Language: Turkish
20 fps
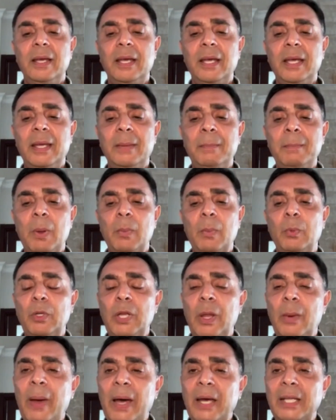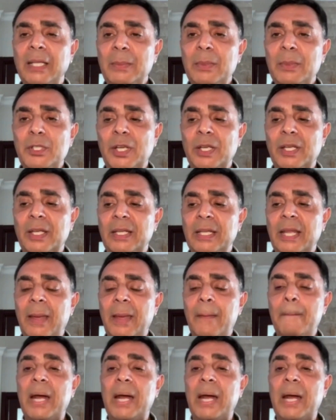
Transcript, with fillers: E, buna bağlı bir şekilde